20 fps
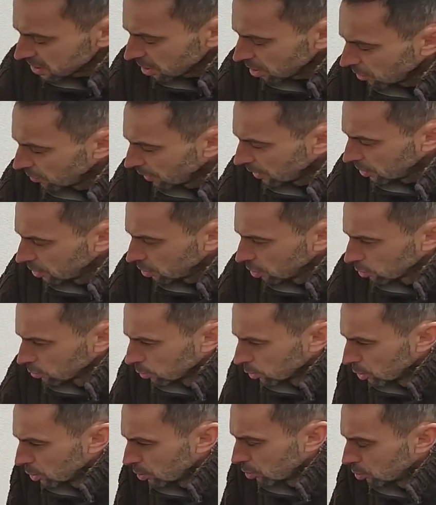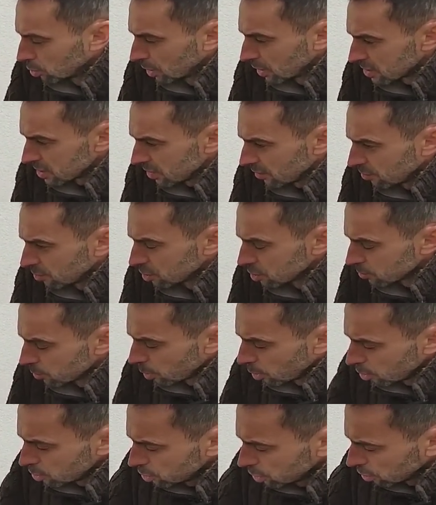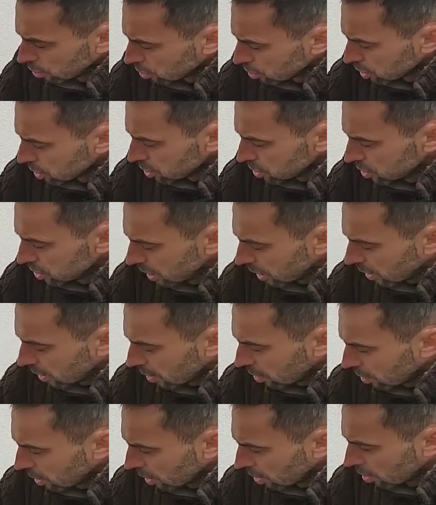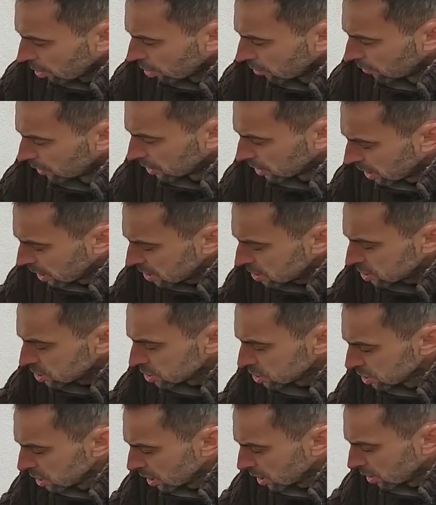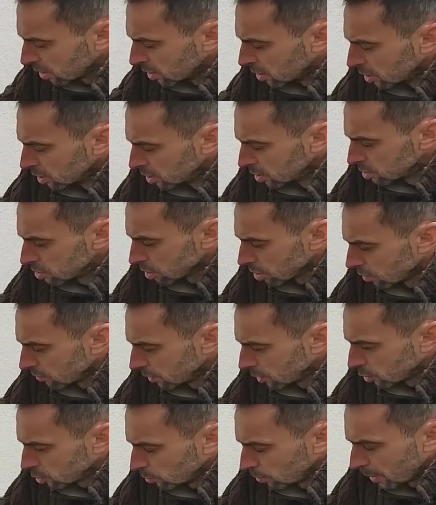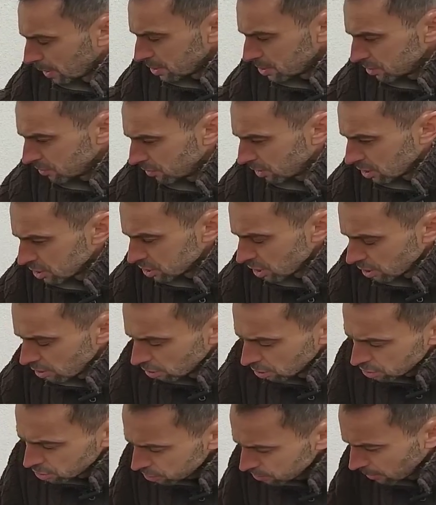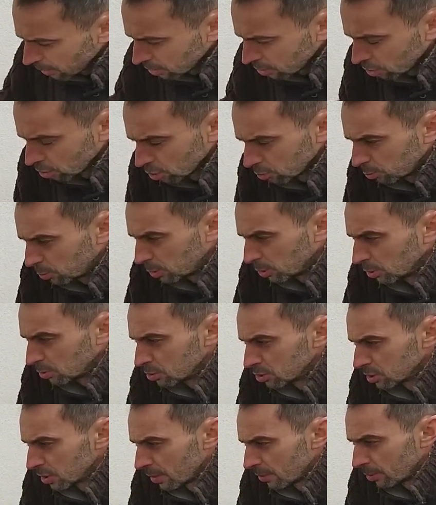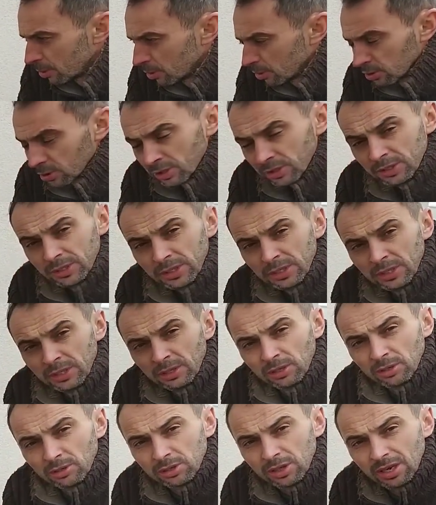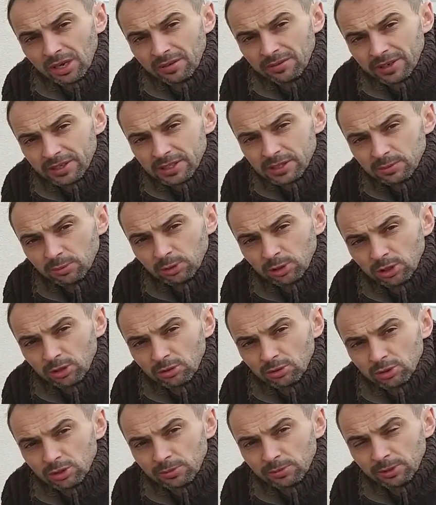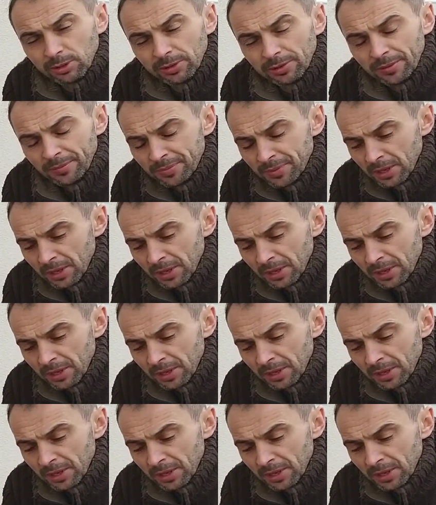zachowany od budynku na zewnątrz, bo chodzi o to, że jeśli jak, jakikolwiek deszcz, śnieg i cokolwiek tu będzie w większej ilości, ma to odpłynąć nam od, od elewacji budynku, żeby,